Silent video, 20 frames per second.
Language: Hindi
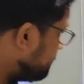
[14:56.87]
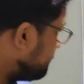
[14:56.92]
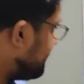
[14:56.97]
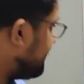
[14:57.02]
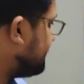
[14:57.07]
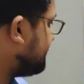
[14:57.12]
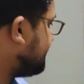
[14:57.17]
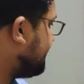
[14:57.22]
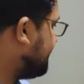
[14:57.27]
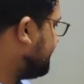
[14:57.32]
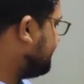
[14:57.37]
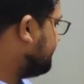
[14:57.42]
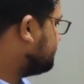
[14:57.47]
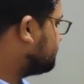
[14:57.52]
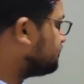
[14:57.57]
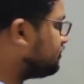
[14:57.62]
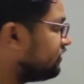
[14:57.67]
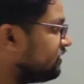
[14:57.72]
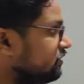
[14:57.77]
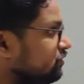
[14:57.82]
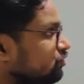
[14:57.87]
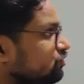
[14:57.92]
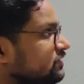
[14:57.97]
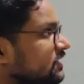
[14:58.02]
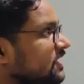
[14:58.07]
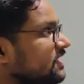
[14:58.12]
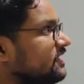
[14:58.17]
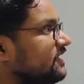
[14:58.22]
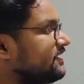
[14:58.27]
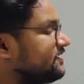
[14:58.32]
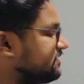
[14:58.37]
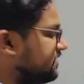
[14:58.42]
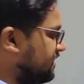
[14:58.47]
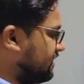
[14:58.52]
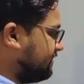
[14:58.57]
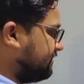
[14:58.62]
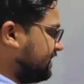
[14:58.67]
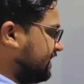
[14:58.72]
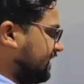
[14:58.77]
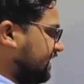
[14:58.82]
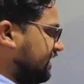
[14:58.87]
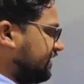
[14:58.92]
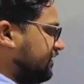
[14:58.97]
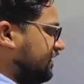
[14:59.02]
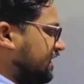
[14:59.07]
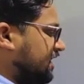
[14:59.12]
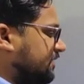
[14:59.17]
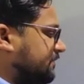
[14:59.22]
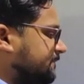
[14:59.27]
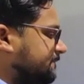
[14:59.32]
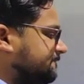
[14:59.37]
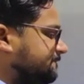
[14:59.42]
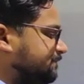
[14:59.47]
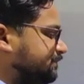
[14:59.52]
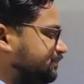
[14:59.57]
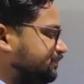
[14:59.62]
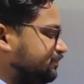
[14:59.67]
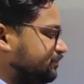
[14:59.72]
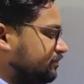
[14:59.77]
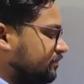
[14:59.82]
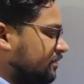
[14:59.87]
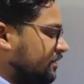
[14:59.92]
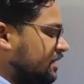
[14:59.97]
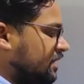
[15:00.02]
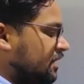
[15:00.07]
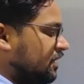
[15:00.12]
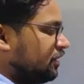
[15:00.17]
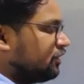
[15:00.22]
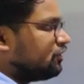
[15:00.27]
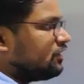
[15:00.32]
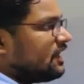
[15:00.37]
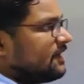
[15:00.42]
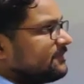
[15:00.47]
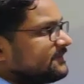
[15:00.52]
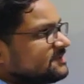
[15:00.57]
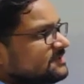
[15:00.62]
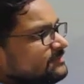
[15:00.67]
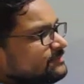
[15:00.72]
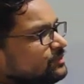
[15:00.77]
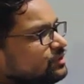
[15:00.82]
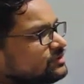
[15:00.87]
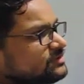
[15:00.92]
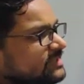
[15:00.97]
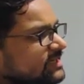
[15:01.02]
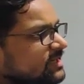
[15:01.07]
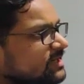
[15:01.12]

जो बात है तो दूसरा रिलेशन हमने ये दिया तो आप इसे बहुत